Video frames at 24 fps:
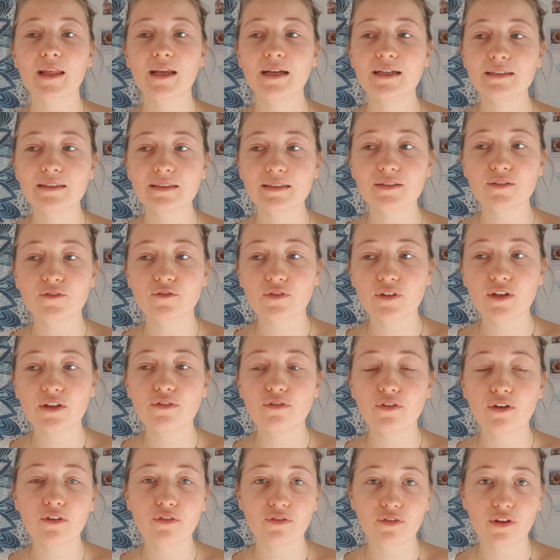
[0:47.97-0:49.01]
ist es viel,
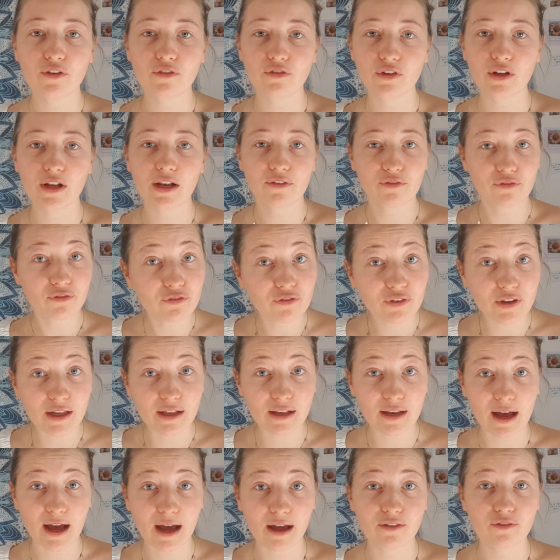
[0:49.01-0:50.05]
viel, viel, viel,
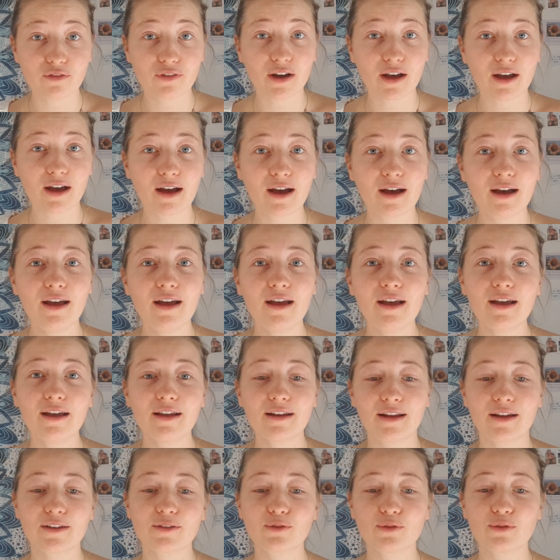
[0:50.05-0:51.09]
viel einfacher,
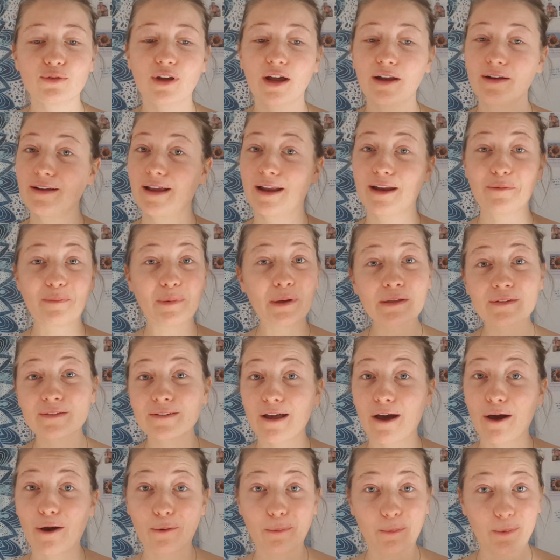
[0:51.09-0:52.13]
dass du dann deine
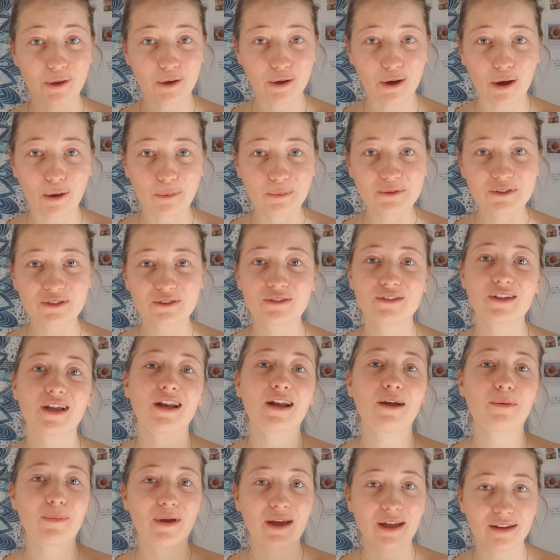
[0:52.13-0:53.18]
Pizza auch bekommst und dann
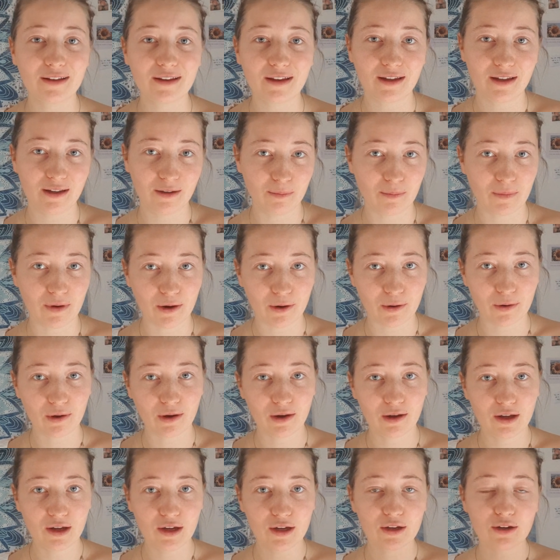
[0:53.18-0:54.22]
am Ende eben auch
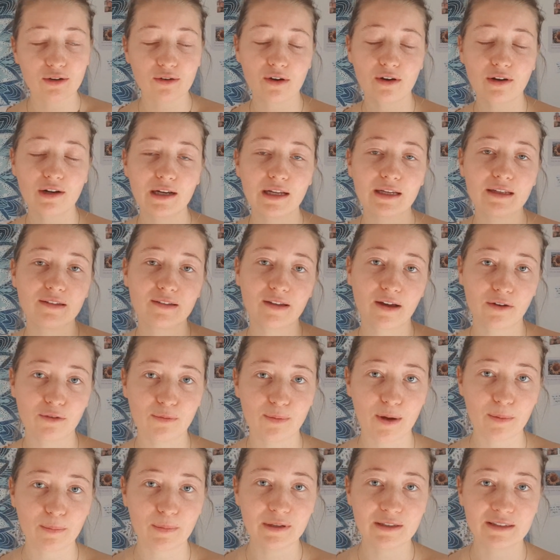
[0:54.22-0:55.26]
glücklich
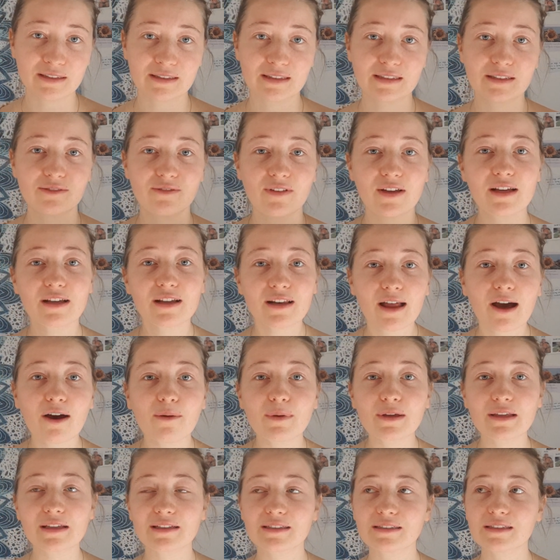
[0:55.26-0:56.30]
darüber bist. Deswegen glaube
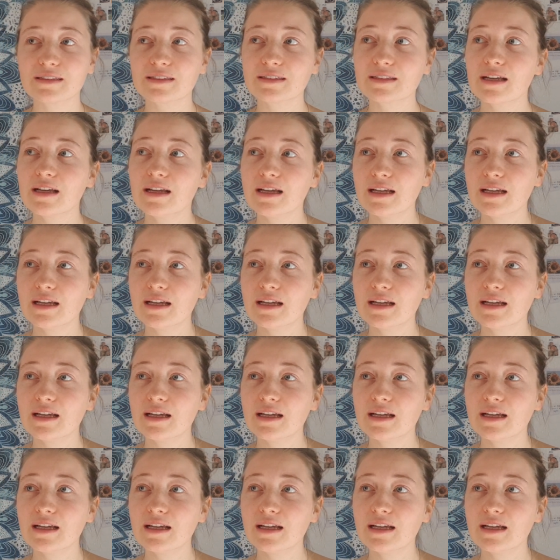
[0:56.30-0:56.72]
ich, ist es